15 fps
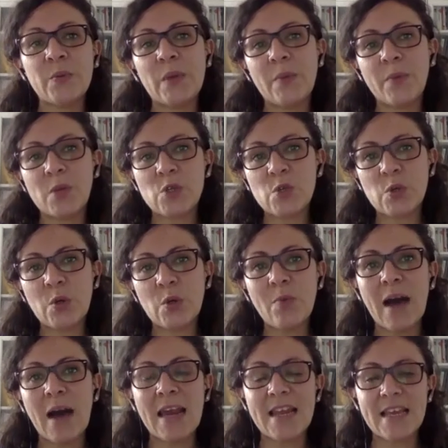quindi un approccio
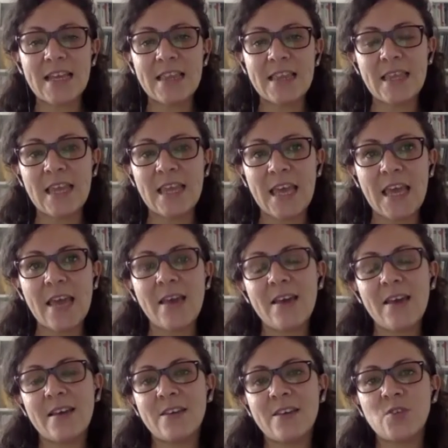globale che,
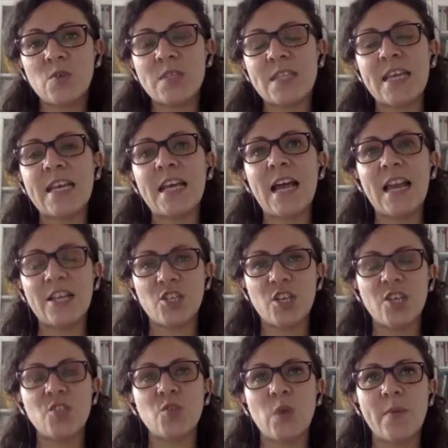che eh, sostenga
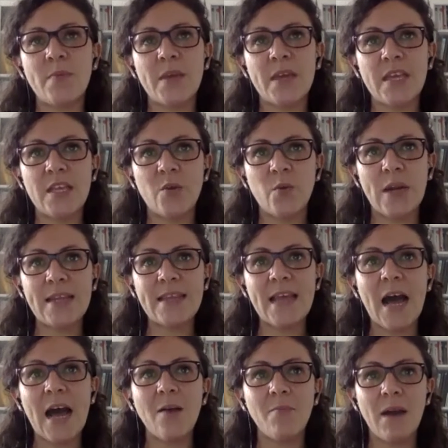l'accesso a impieghi di
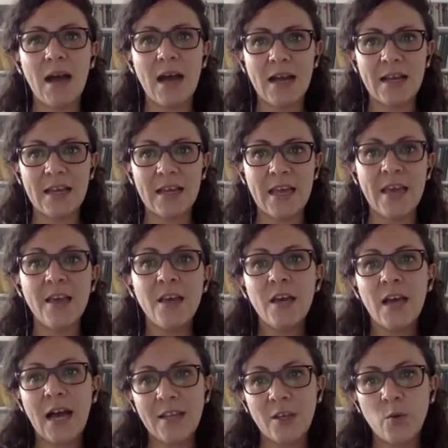qualità, ma anche
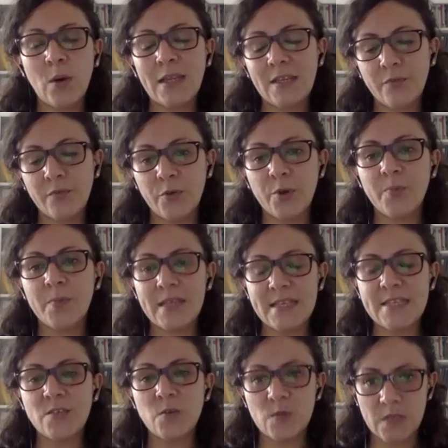adeguate
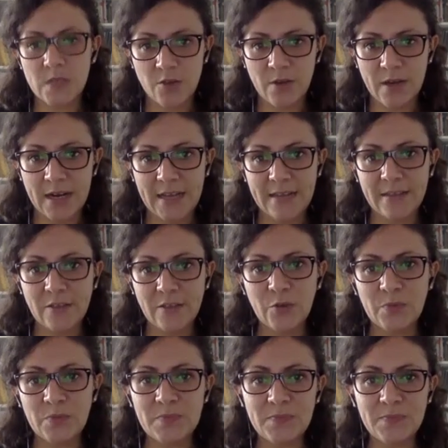forme di sostegno al
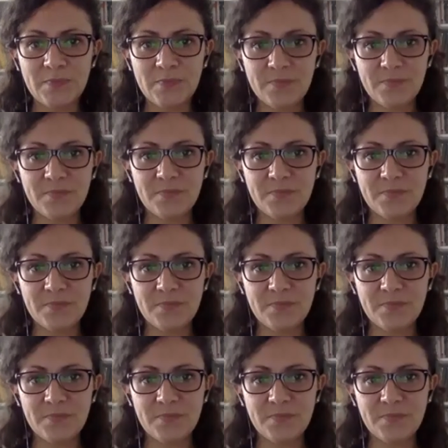reddito.